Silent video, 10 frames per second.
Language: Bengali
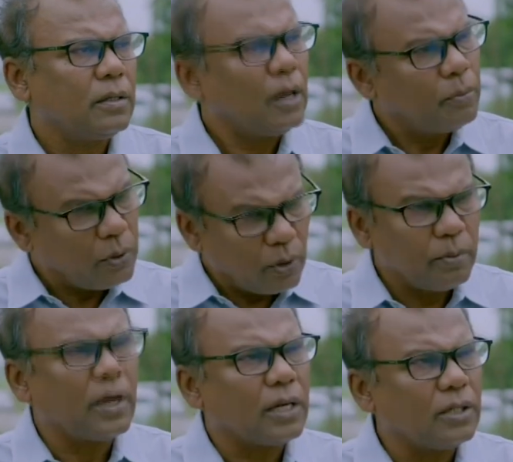তারপরে
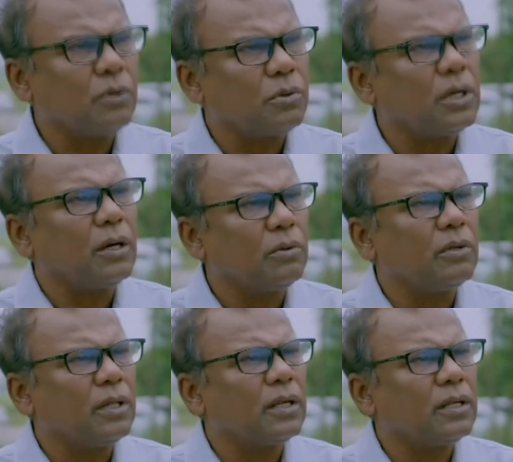আমি হাসি খুশি
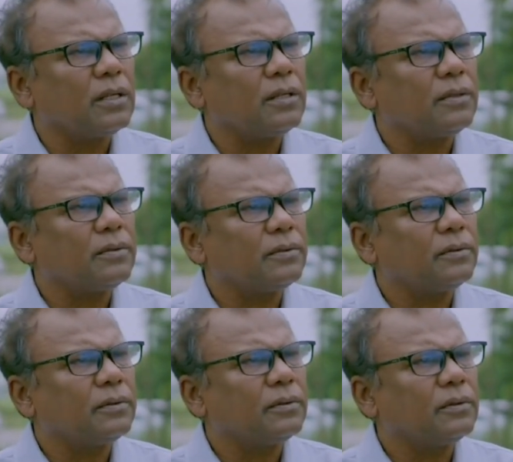আনন্দে থাকি
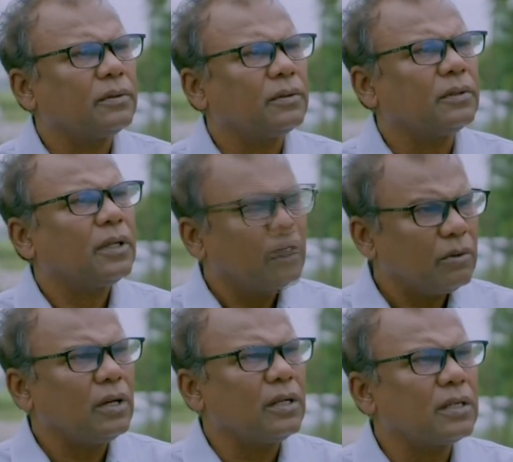কেন
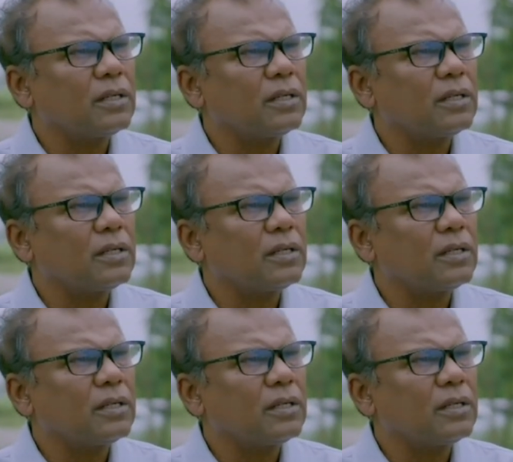জানিস